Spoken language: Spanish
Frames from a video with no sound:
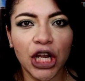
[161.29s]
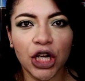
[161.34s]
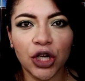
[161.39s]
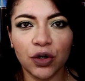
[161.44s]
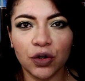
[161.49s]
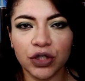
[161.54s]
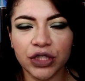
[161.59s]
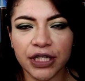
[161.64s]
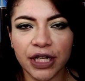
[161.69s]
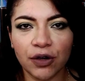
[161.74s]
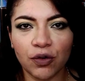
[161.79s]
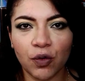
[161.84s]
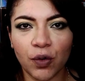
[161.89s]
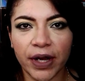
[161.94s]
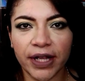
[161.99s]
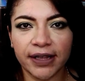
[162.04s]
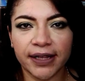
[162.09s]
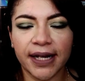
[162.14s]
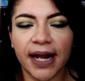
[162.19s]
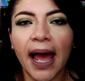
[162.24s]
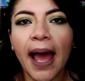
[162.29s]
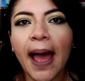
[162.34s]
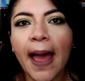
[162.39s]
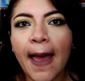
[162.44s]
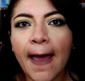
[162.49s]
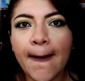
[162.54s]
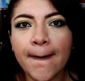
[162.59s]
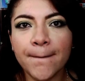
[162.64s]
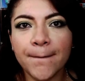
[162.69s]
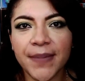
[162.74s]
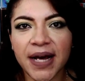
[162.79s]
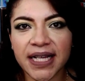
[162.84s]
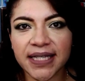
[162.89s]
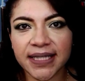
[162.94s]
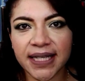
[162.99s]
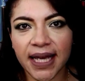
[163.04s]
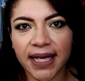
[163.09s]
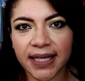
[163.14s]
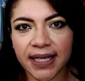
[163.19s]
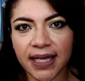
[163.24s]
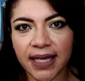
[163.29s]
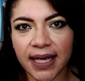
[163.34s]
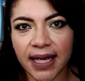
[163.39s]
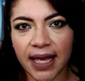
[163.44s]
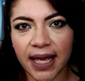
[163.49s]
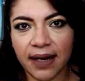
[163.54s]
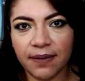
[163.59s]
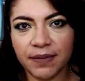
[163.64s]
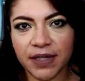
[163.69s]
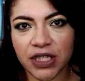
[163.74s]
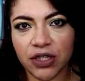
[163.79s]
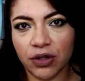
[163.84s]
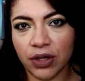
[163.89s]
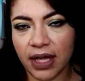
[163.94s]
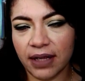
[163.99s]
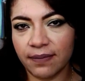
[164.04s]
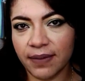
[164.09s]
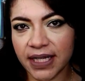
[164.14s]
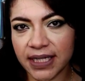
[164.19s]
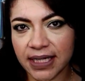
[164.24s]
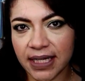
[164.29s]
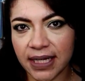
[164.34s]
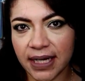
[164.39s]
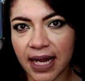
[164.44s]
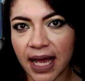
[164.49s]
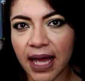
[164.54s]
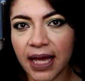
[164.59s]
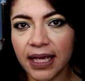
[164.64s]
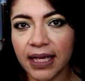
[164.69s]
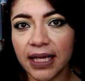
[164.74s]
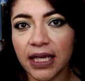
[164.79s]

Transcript: no se encuentra más que aquí en mi ciudad vecina